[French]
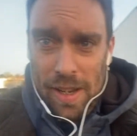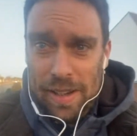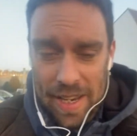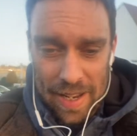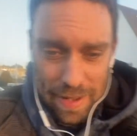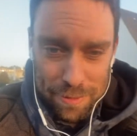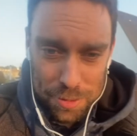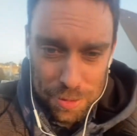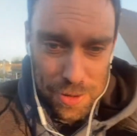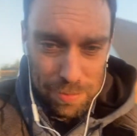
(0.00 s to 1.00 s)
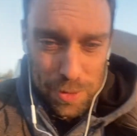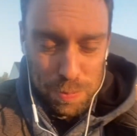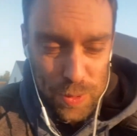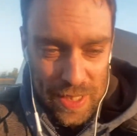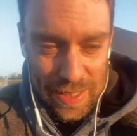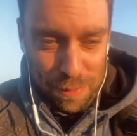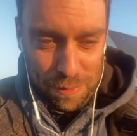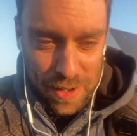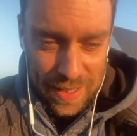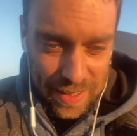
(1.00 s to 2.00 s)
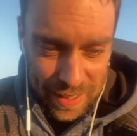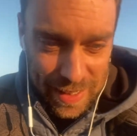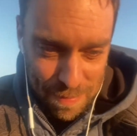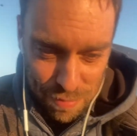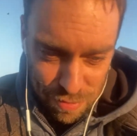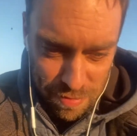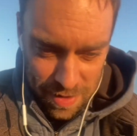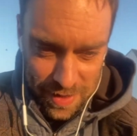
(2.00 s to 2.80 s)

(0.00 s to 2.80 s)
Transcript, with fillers: Là, l'aventure commence puisqu'il y a des flaques et de la boue